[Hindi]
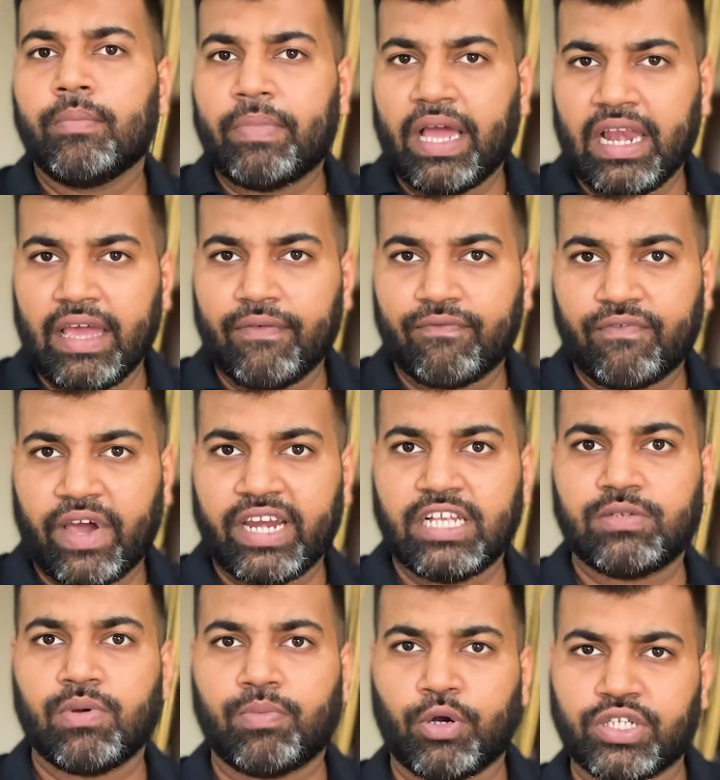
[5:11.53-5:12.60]
पहले
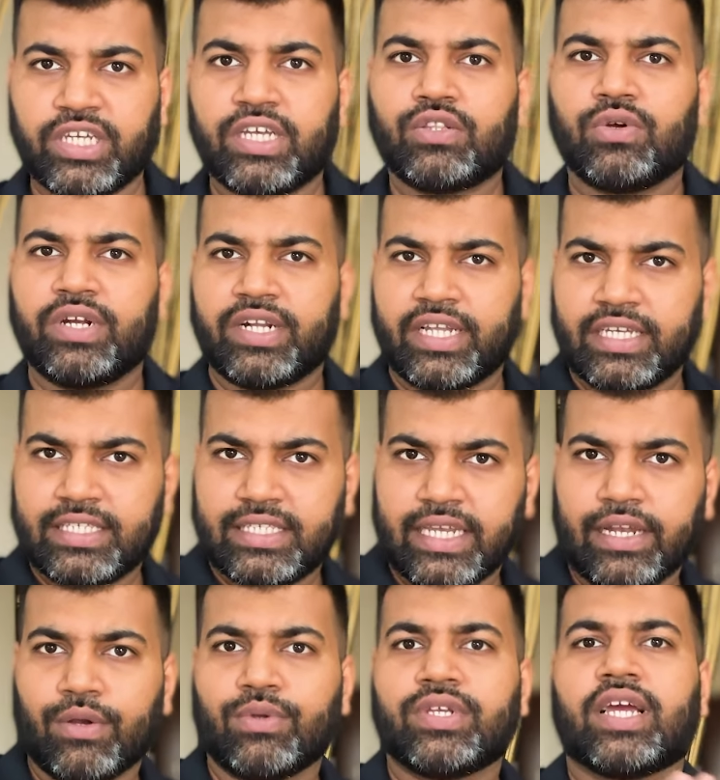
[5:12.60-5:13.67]
फाइनल्स में पहुंचे हैं तो इट इज
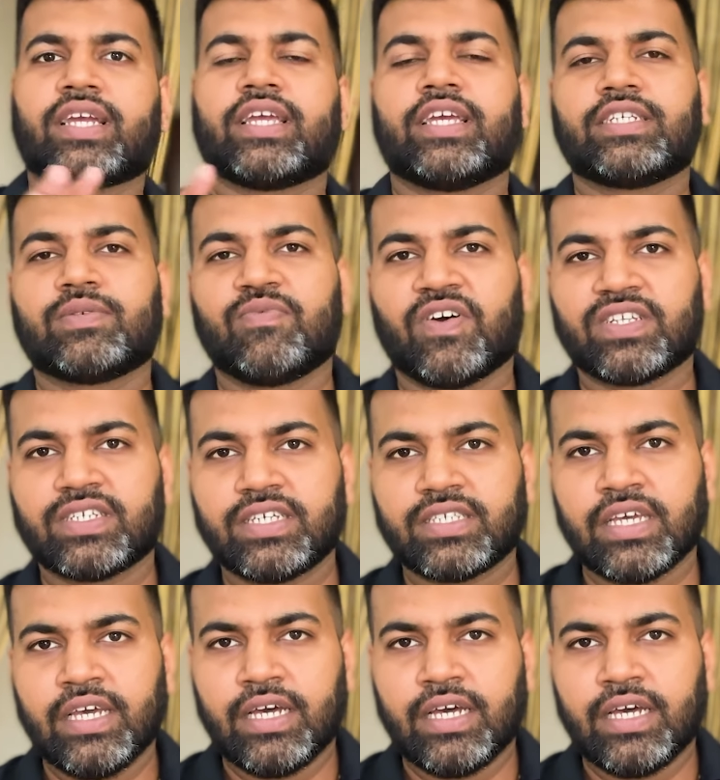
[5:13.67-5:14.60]
सेंट लूसिया किंग्स वर्सेस